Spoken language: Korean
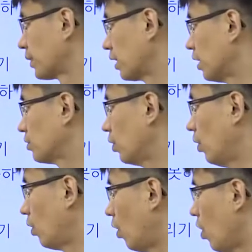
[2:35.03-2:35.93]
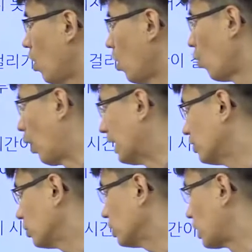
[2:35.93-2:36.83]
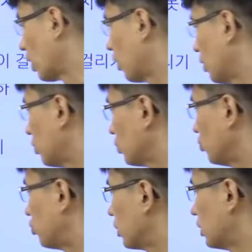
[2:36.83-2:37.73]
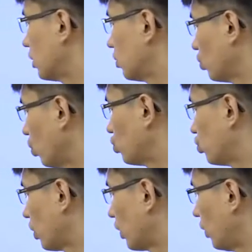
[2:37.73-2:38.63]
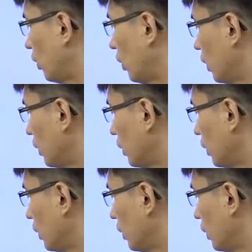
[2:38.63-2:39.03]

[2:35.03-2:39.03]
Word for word: 그래서 완전히 제거하는 것은 불가능하고 요거 중요해요.